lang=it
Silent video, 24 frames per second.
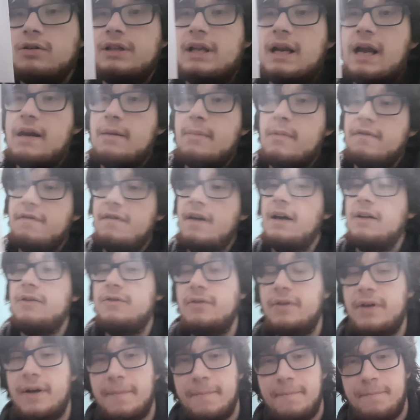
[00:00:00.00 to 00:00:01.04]
dell'Anime
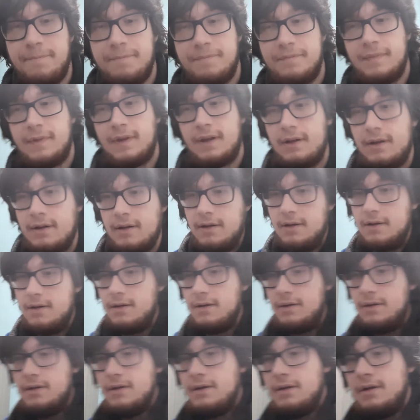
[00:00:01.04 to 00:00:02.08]
Factory.
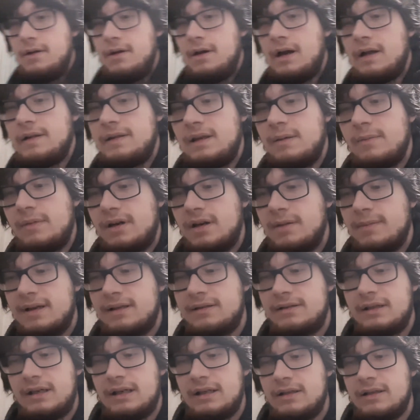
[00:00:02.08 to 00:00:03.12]
Andiamo a rimettere